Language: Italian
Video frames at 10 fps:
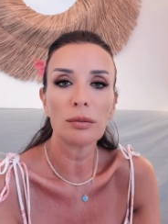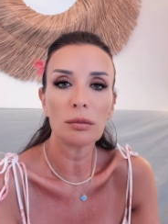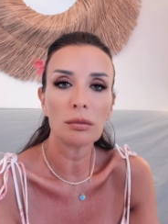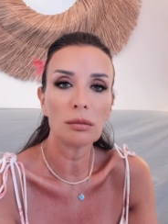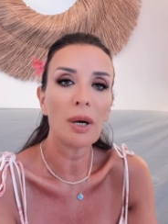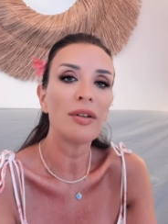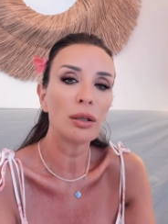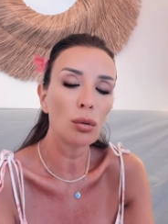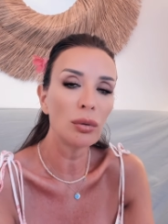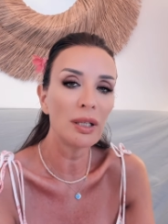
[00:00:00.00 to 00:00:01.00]
mm,
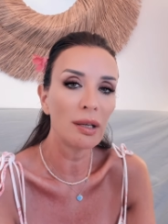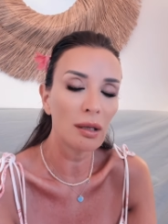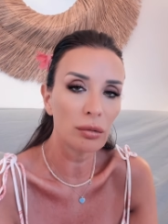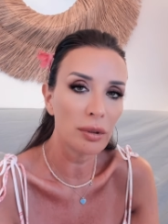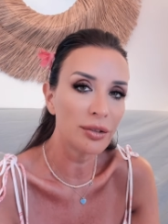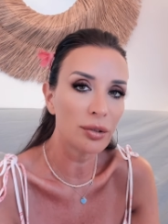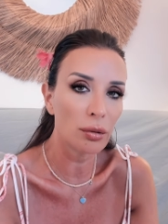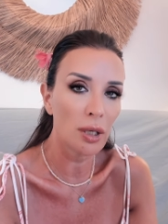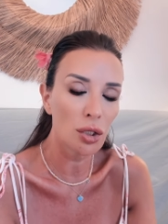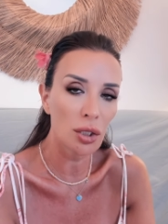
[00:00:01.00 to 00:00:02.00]
avendo lui dichiarato di essere
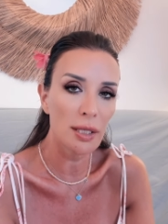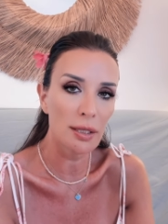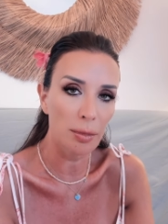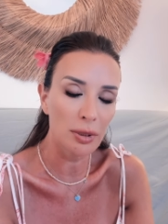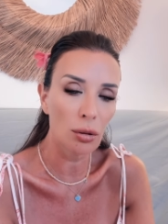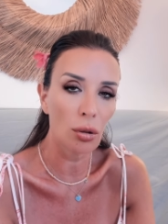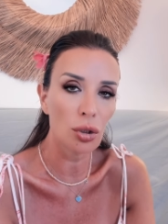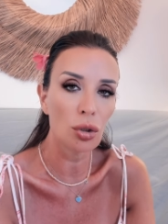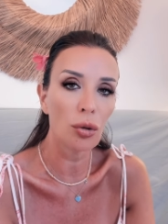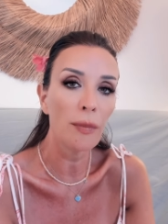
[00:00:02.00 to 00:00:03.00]
un narcisista
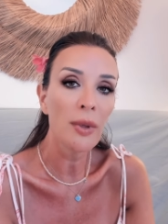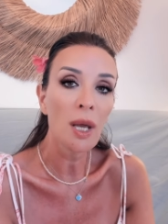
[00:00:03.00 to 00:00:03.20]
patologico